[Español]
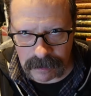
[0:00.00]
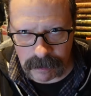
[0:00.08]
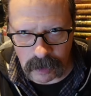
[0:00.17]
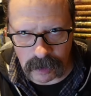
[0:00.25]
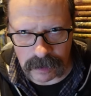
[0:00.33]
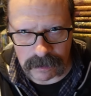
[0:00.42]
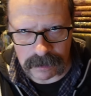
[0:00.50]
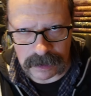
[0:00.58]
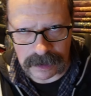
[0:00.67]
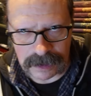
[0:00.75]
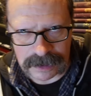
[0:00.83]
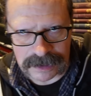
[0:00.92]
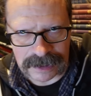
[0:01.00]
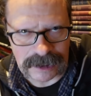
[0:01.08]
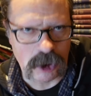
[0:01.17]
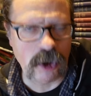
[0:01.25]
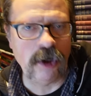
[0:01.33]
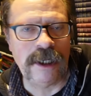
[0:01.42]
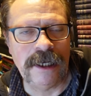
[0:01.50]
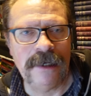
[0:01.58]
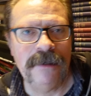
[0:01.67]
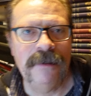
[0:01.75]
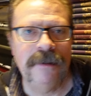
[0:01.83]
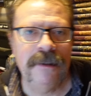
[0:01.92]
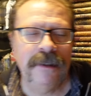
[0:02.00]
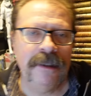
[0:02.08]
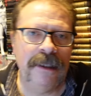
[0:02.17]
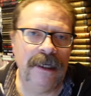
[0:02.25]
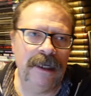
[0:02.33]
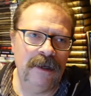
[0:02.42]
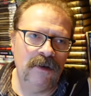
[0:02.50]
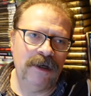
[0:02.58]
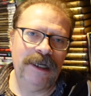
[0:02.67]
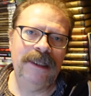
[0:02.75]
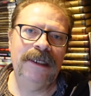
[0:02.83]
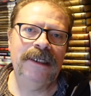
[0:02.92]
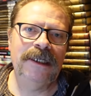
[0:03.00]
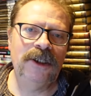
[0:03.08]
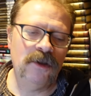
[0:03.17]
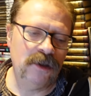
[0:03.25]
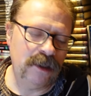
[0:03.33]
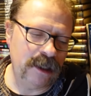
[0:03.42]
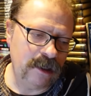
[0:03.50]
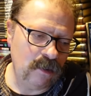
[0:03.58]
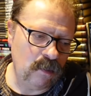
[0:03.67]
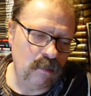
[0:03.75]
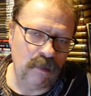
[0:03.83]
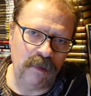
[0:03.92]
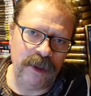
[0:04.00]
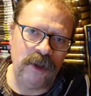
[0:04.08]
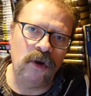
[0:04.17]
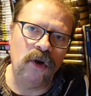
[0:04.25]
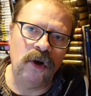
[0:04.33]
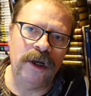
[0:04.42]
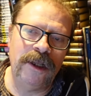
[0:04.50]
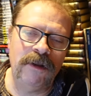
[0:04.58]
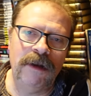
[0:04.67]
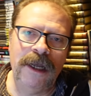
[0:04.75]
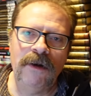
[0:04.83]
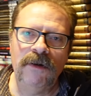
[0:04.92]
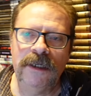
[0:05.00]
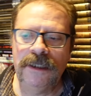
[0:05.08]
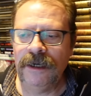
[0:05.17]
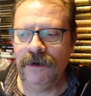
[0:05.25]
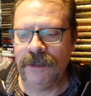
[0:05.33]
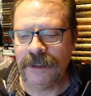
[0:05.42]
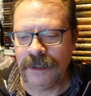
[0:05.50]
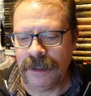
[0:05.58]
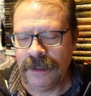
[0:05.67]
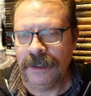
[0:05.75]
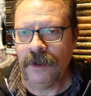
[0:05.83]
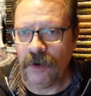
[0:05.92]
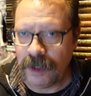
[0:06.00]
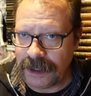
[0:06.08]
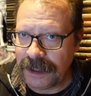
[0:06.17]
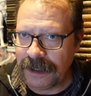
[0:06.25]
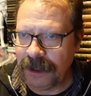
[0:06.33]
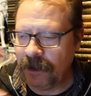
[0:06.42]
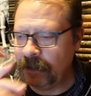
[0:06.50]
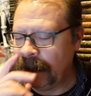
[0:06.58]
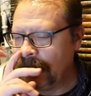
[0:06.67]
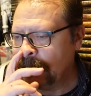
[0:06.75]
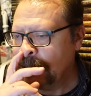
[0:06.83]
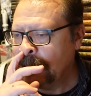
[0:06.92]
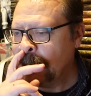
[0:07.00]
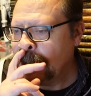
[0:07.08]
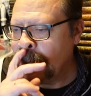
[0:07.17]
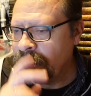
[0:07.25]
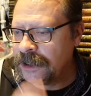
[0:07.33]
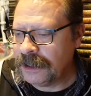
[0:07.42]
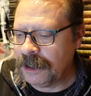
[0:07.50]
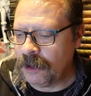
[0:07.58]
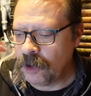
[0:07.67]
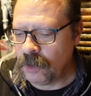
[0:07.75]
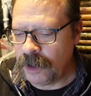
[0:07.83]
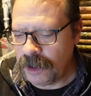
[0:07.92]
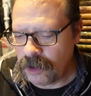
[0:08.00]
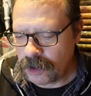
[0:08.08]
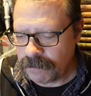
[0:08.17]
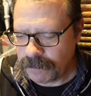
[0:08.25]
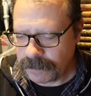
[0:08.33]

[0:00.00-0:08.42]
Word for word: por eh, esa historia de los grandes hechos de un momento concreto de la conquista del oeste, conquista entre comillas, de los Estados Unidos.